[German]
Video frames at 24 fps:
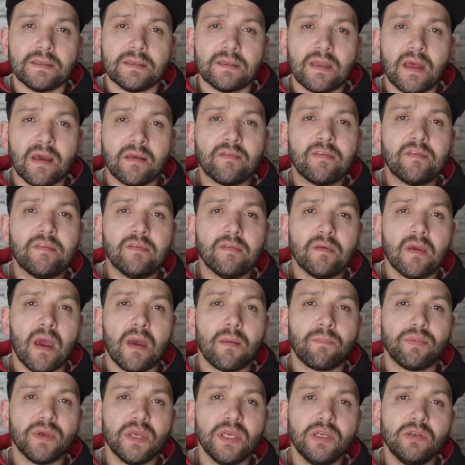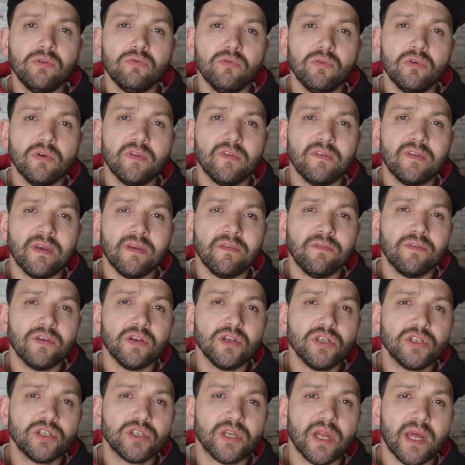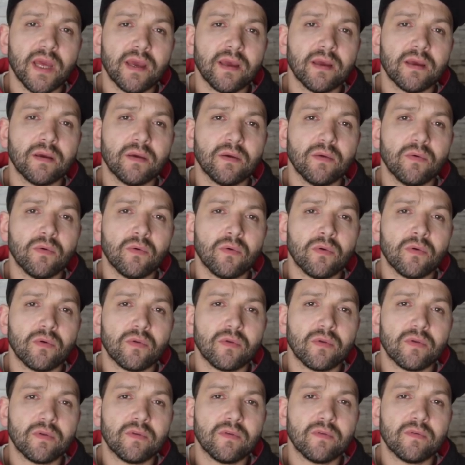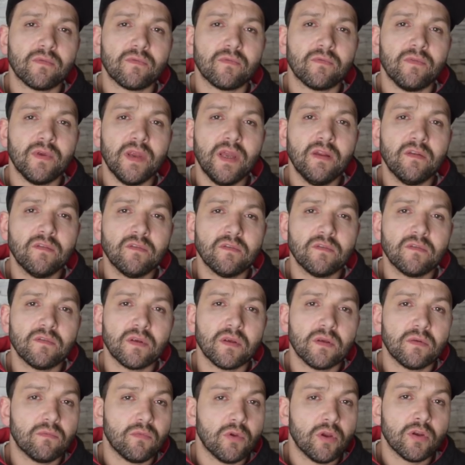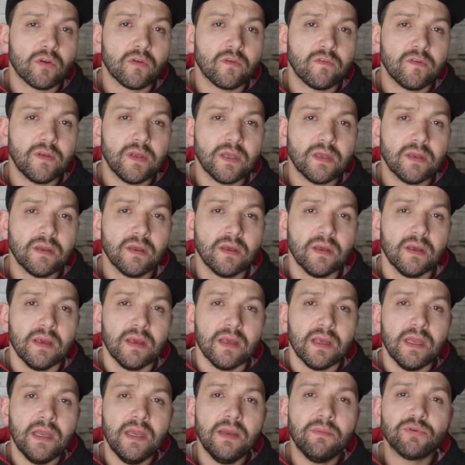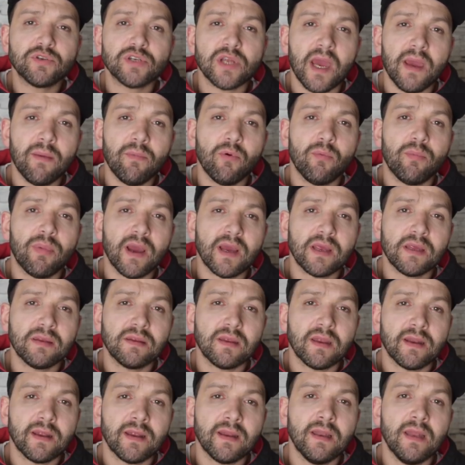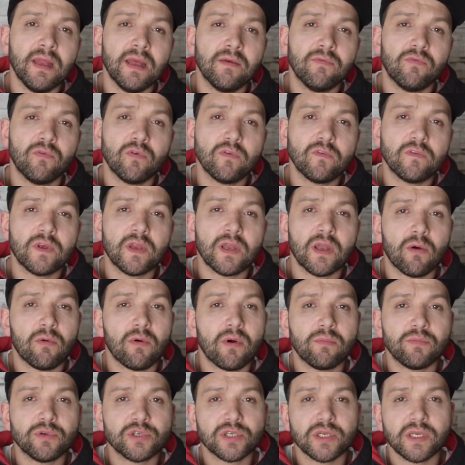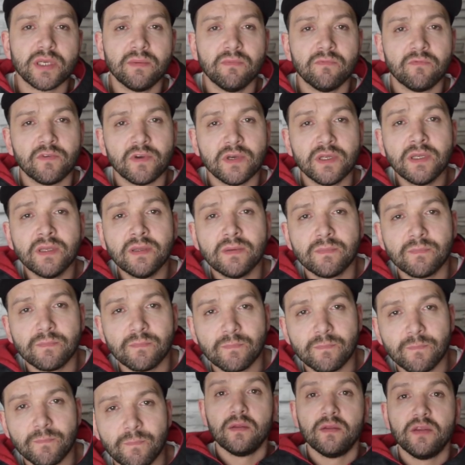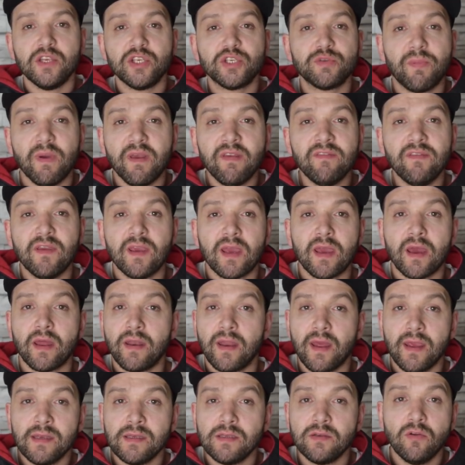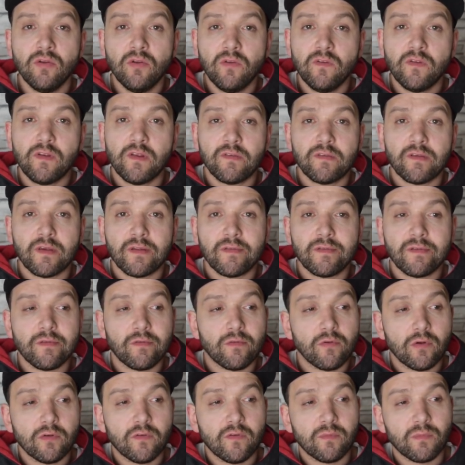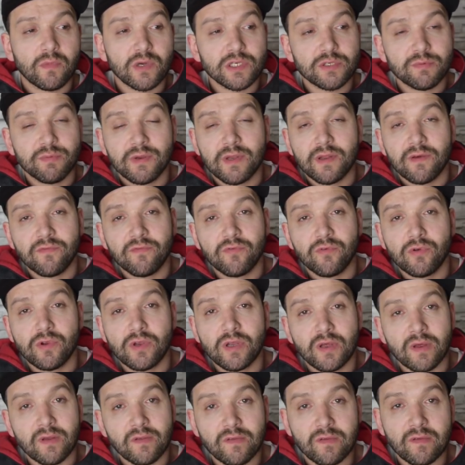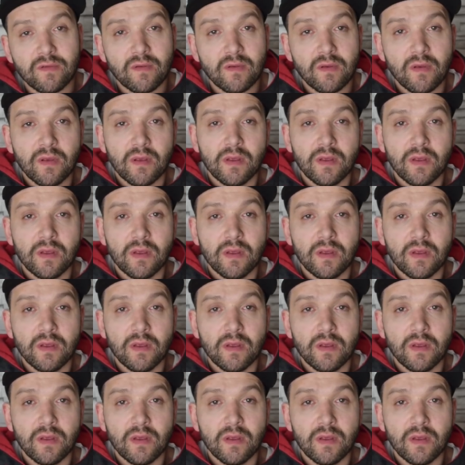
Das habe ich nur sehr viel stärker und wen es interessiert, in die Beschreibung packe ich dann einen Link, wo es genauer beschrieben wird. Die Spastik kann echt nützlich sein. Sie sorgt zum Beispiel dafür, dass